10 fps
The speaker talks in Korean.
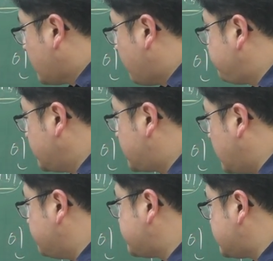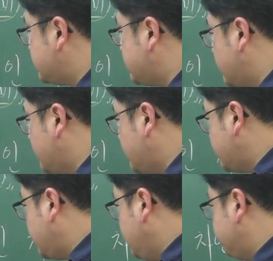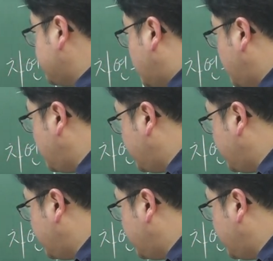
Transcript: f2 e 값은요. 2분의